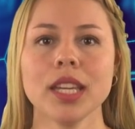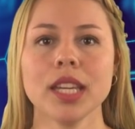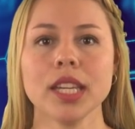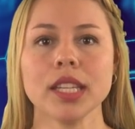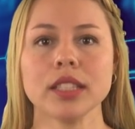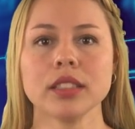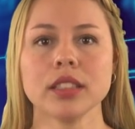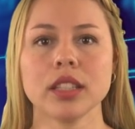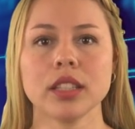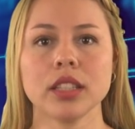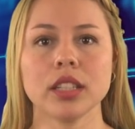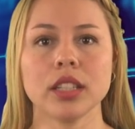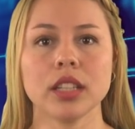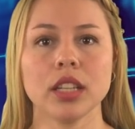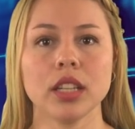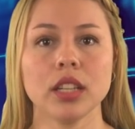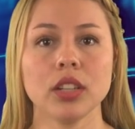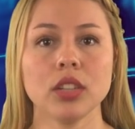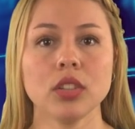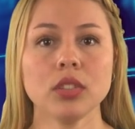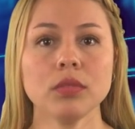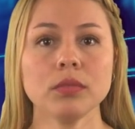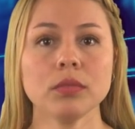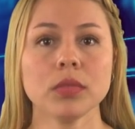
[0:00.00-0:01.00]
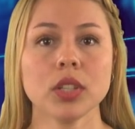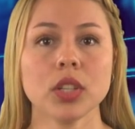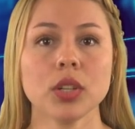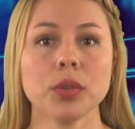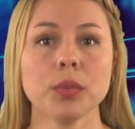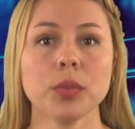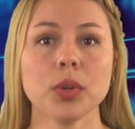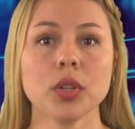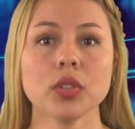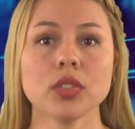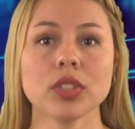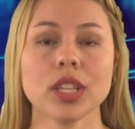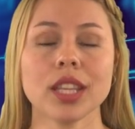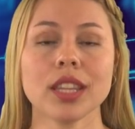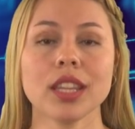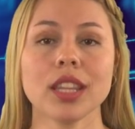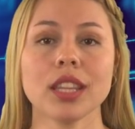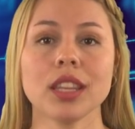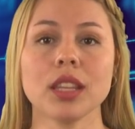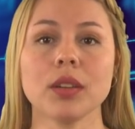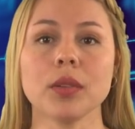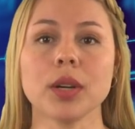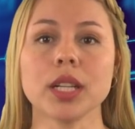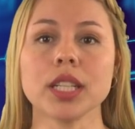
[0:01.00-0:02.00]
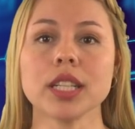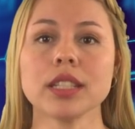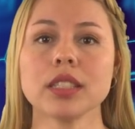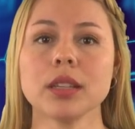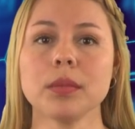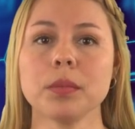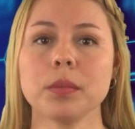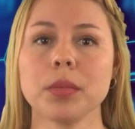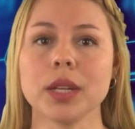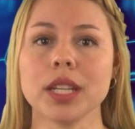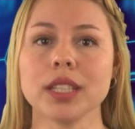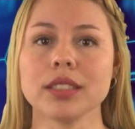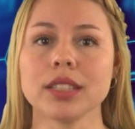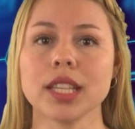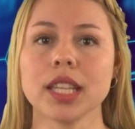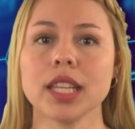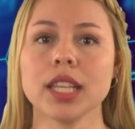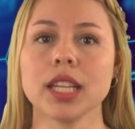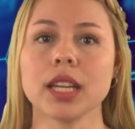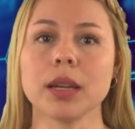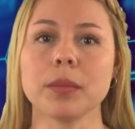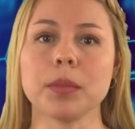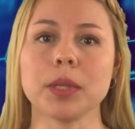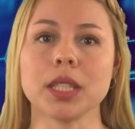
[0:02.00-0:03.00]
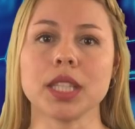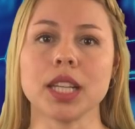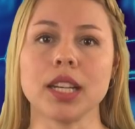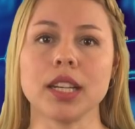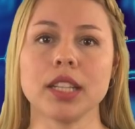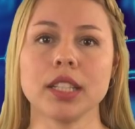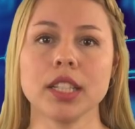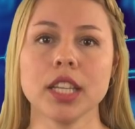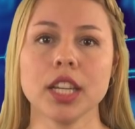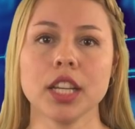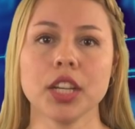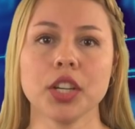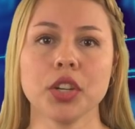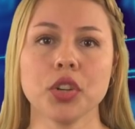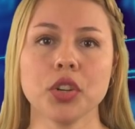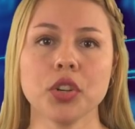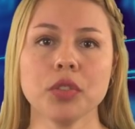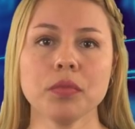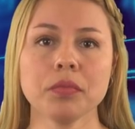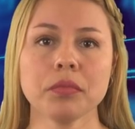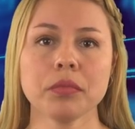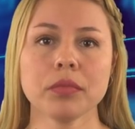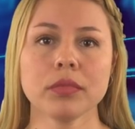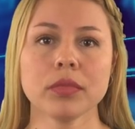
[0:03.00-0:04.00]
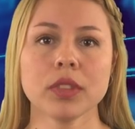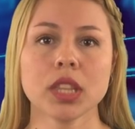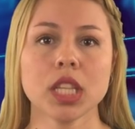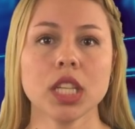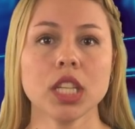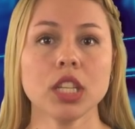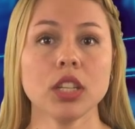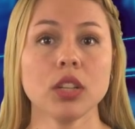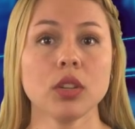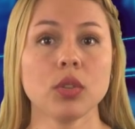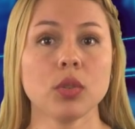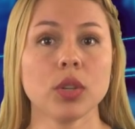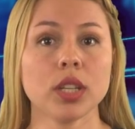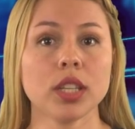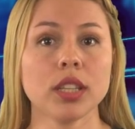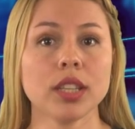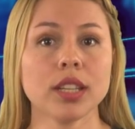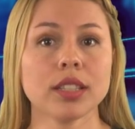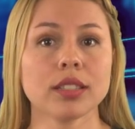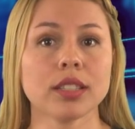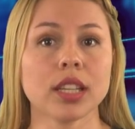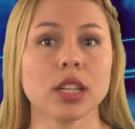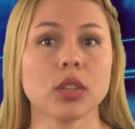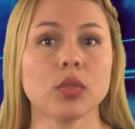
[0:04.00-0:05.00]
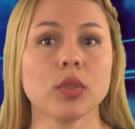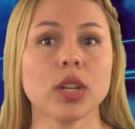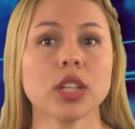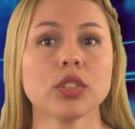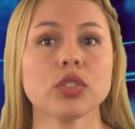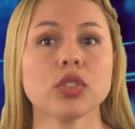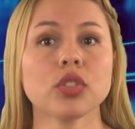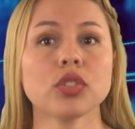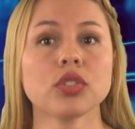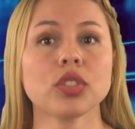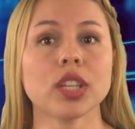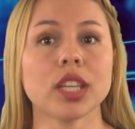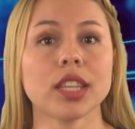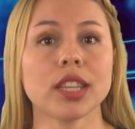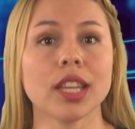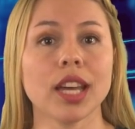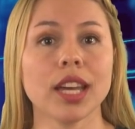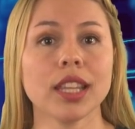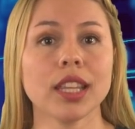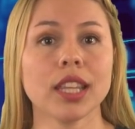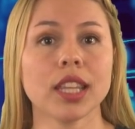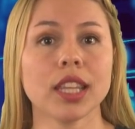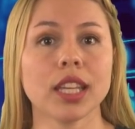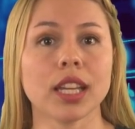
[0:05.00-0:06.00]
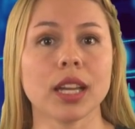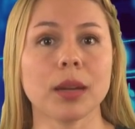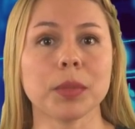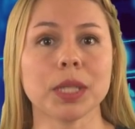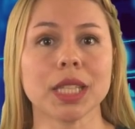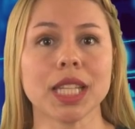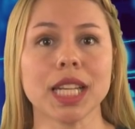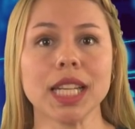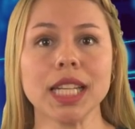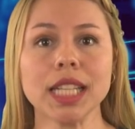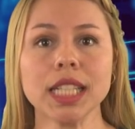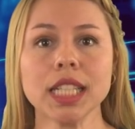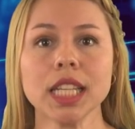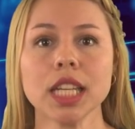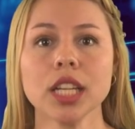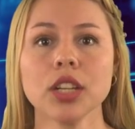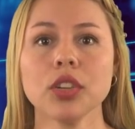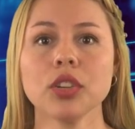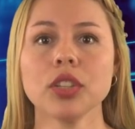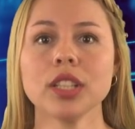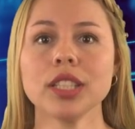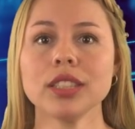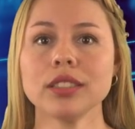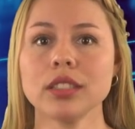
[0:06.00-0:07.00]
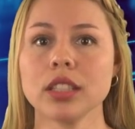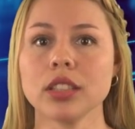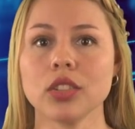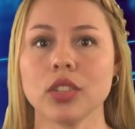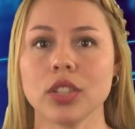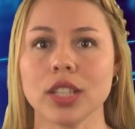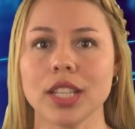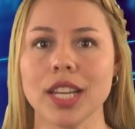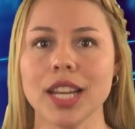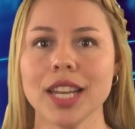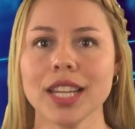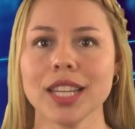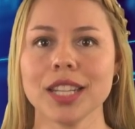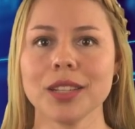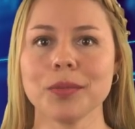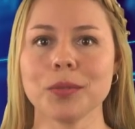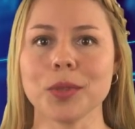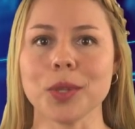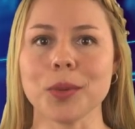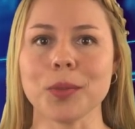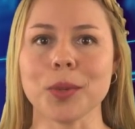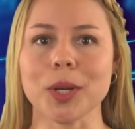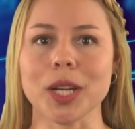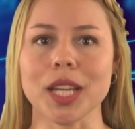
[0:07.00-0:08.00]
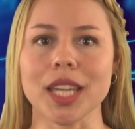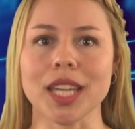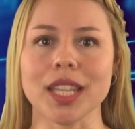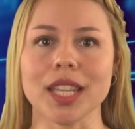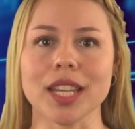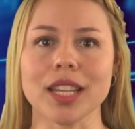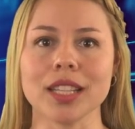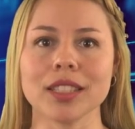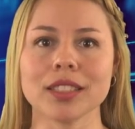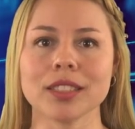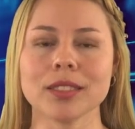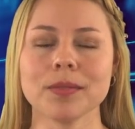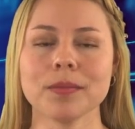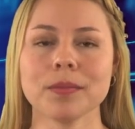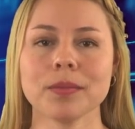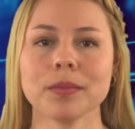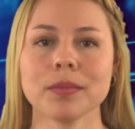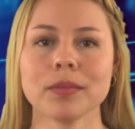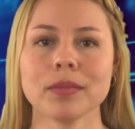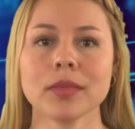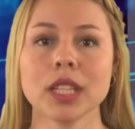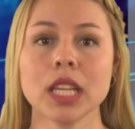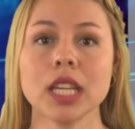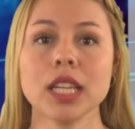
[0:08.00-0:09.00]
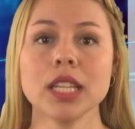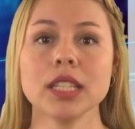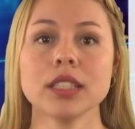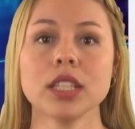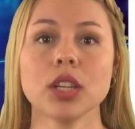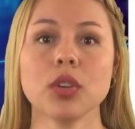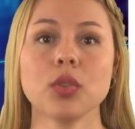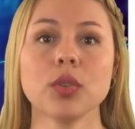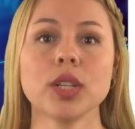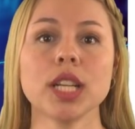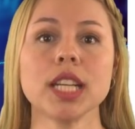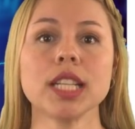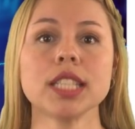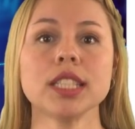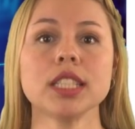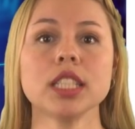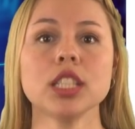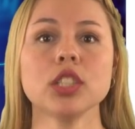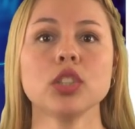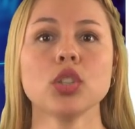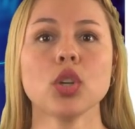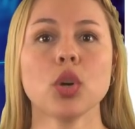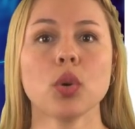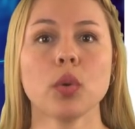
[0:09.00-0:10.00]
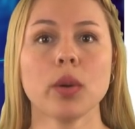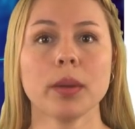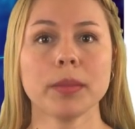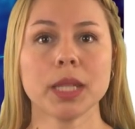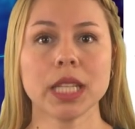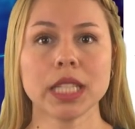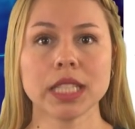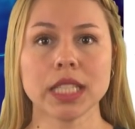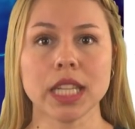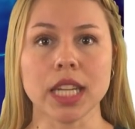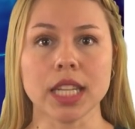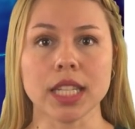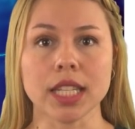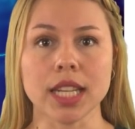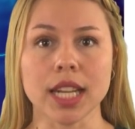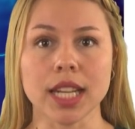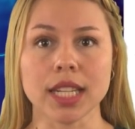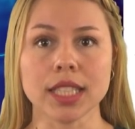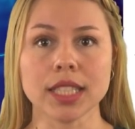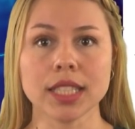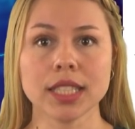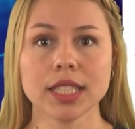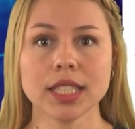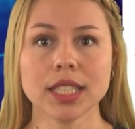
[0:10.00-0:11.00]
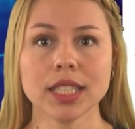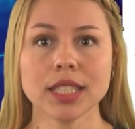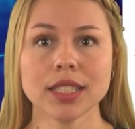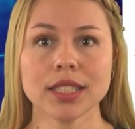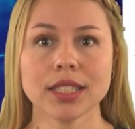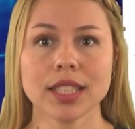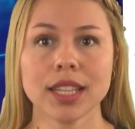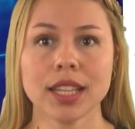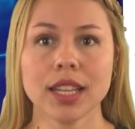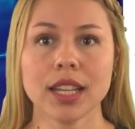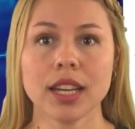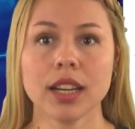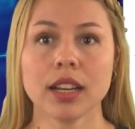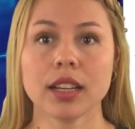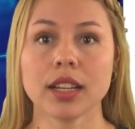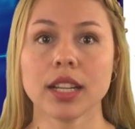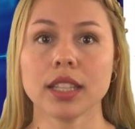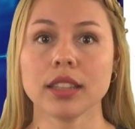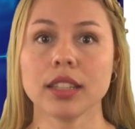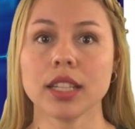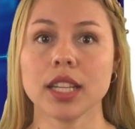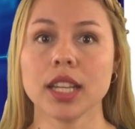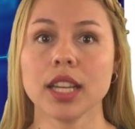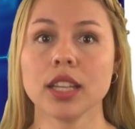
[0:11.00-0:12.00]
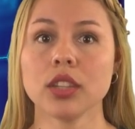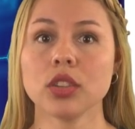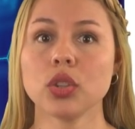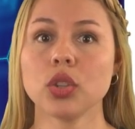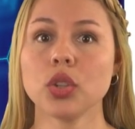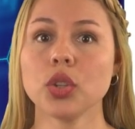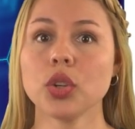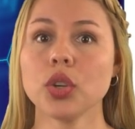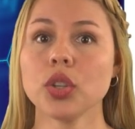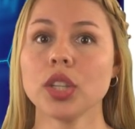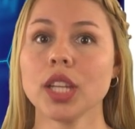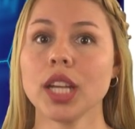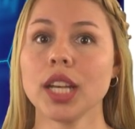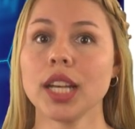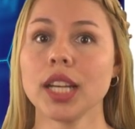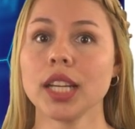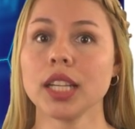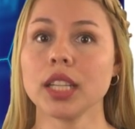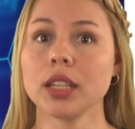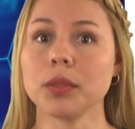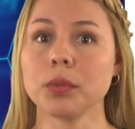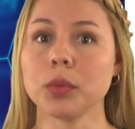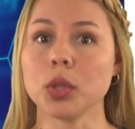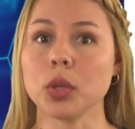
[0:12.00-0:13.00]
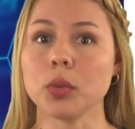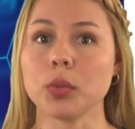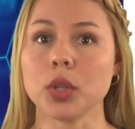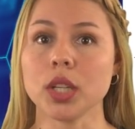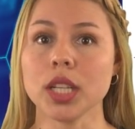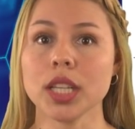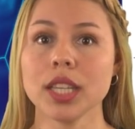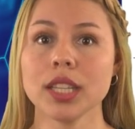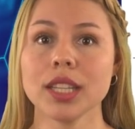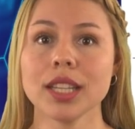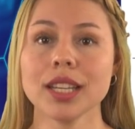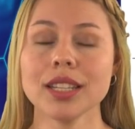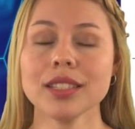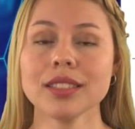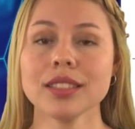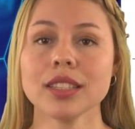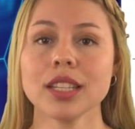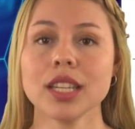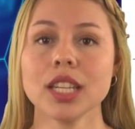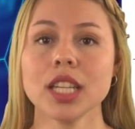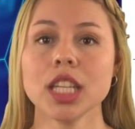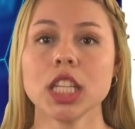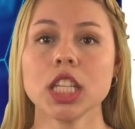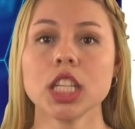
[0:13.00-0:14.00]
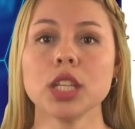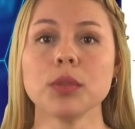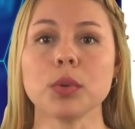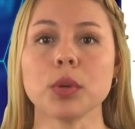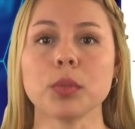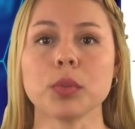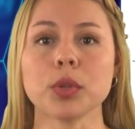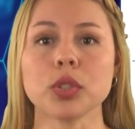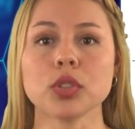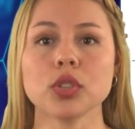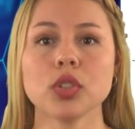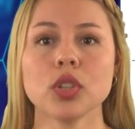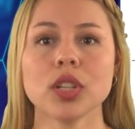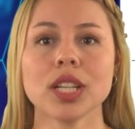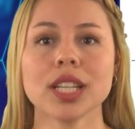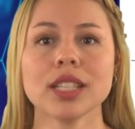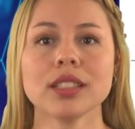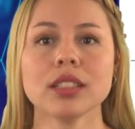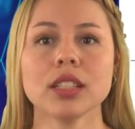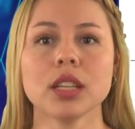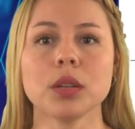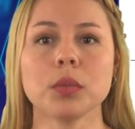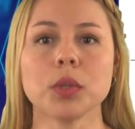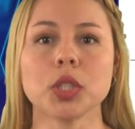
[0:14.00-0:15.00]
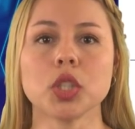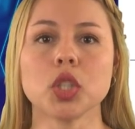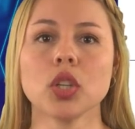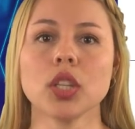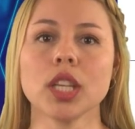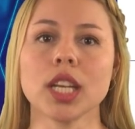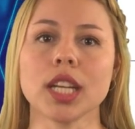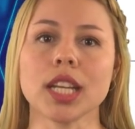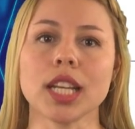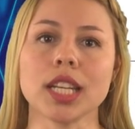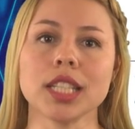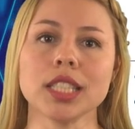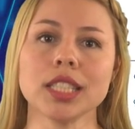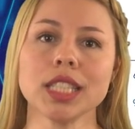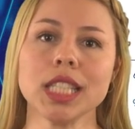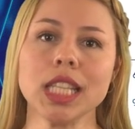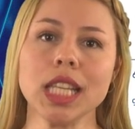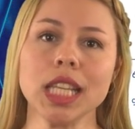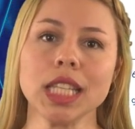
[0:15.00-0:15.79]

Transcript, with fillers: Este dinero procede de varias empresas de capital riesgo, incluidas algunas sociedades de capital riesgo del sector de las criptomonedas. Según el sitio web de Chainalysis, rastrean todas las criptomonedas y proporcionan servicios de análisis